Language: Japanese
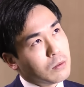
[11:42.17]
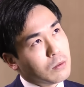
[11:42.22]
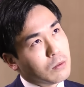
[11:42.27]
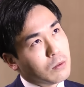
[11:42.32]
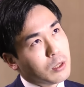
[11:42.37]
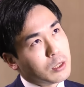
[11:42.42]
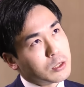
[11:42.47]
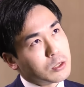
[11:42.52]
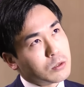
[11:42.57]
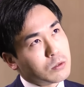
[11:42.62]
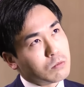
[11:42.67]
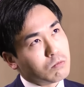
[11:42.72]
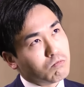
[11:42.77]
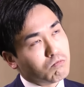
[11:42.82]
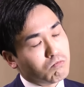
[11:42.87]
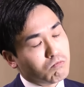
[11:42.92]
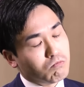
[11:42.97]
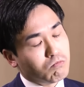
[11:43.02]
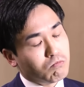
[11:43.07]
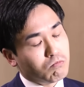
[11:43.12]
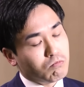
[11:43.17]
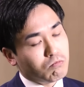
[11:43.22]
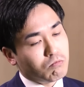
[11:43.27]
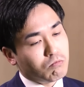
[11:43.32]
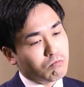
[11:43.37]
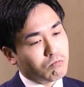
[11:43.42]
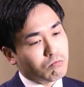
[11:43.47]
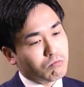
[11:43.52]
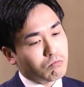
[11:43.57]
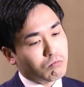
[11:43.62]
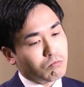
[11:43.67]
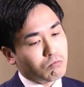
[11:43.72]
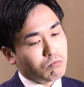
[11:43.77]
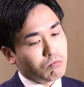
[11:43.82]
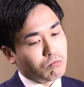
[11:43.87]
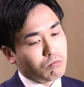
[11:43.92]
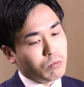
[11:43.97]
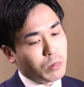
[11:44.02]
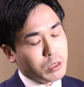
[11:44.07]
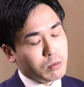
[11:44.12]
はうん、
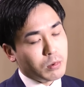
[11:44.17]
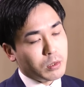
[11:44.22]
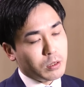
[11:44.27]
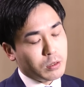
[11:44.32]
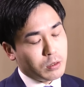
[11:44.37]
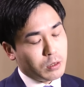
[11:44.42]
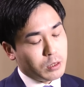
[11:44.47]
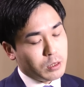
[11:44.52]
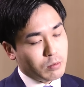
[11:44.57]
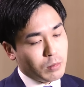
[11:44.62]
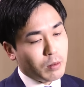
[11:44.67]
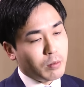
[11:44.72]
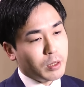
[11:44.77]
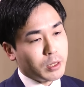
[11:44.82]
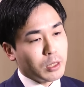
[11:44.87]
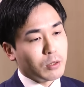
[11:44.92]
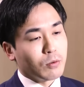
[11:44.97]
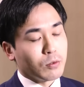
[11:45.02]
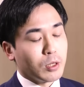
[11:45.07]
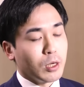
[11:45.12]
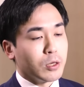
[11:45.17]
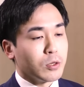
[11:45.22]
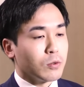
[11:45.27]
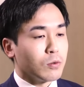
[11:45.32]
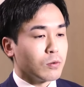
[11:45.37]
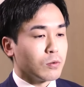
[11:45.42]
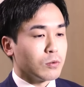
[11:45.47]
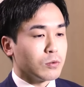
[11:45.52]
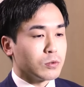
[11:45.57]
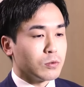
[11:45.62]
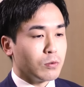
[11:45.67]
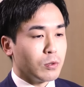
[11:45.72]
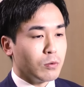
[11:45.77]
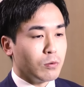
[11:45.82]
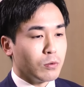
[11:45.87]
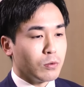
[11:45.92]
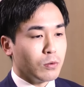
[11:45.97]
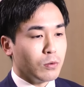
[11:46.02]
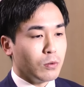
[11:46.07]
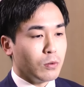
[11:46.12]
まあ、今までの対局とそれ
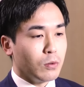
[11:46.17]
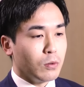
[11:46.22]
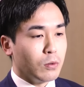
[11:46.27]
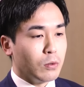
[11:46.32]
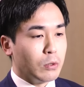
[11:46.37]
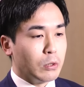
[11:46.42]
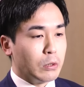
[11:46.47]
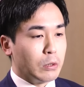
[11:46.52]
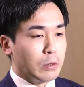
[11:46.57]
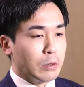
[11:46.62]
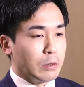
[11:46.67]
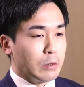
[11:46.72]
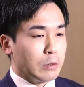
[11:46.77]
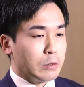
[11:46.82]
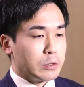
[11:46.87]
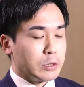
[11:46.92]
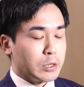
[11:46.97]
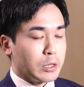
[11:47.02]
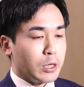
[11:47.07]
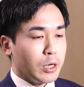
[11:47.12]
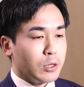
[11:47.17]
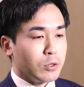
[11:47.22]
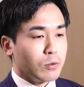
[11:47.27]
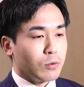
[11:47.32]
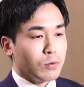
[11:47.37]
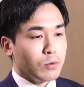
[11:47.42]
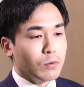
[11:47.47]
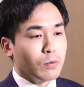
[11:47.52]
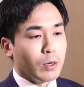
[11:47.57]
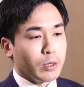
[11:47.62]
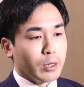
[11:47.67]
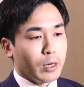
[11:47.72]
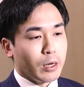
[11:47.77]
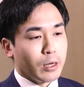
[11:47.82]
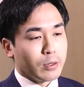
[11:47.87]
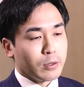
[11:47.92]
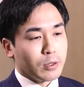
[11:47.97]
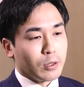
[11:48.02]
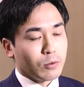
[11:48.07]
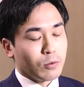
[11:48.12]
ほど違いというのはな
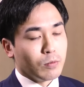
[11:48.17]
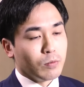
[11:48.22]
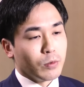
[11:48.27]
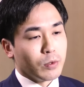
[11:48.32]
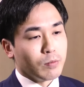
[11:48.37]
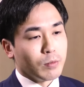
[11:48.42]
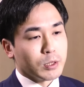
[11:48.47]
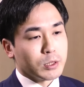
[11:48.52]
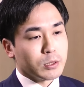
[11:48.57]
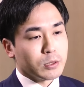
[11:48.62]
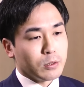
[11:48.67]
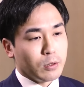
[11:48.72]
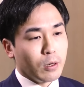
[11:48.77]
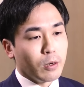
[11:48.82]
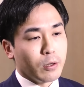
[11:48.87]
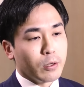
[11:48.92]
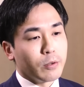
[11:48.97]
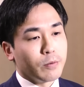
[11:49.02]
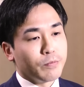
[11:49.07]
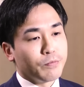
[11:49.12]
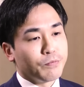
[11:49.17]
かったと思います。はい